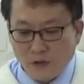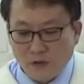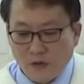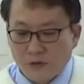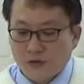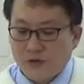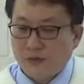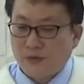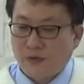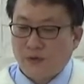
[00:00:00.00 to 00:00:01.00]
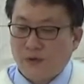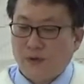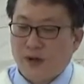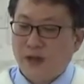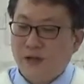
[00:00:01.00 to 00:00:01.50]
우리는
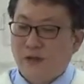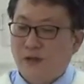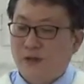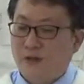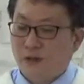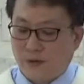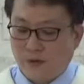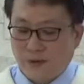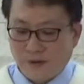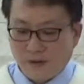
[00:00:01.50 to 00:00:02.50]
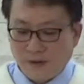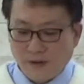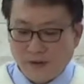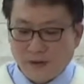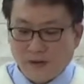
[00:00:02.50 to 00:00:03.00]
어려서부터 아이들에게도요,
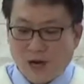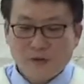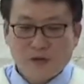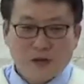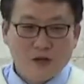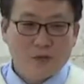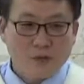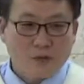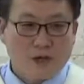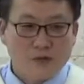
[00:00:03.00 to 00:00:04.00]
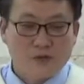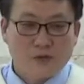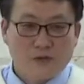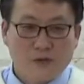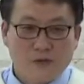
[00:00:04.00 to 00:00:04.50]
감사하는 법을
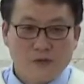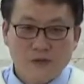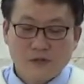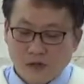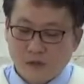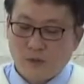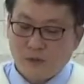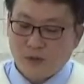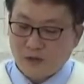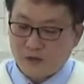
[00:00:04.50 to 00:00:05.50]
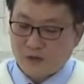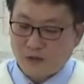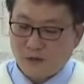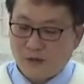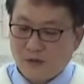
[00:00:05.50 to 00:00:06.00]
가르치고 인사하는 법을
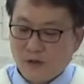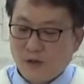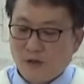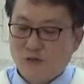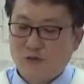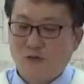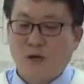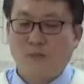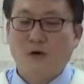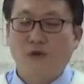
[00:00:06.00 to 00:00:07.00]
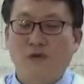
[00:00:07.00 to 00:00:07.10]
가르쳐요. 누군가